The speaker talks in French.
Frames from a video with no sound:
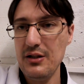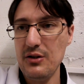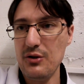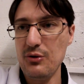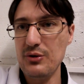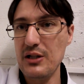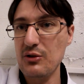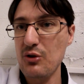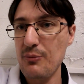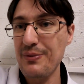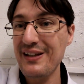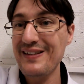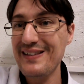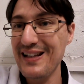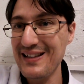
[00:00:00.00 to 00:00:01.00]
euh, une
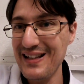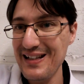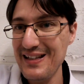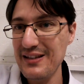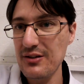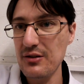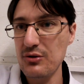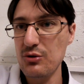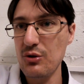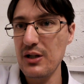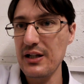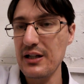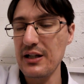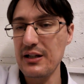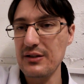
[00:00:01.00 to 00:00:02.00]
entreprise d'analyse de
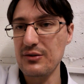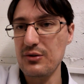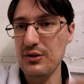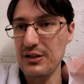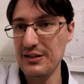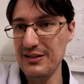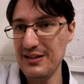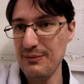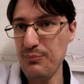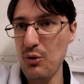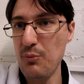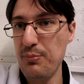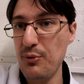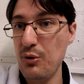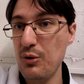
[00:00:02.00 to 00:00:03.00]
la, des
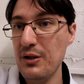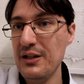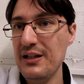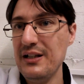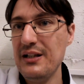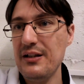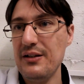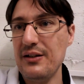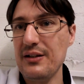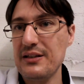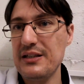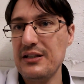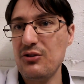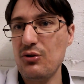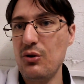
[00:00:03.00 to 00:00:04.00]
propos euh,
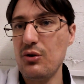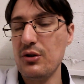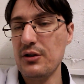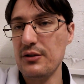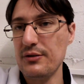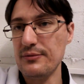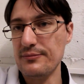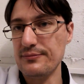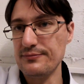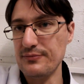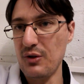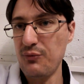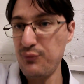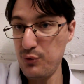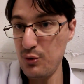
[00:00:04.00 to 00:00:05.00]
qui sont euh,
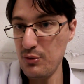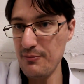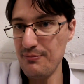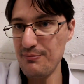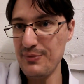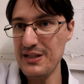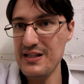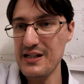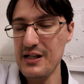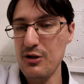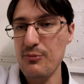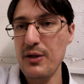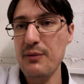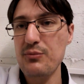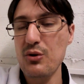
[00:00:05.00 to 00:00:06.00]
faux
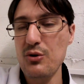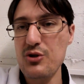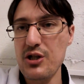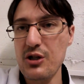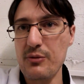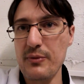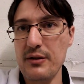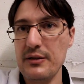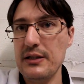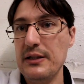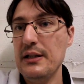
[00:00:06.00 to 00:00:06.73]
médicalement et biologiquement.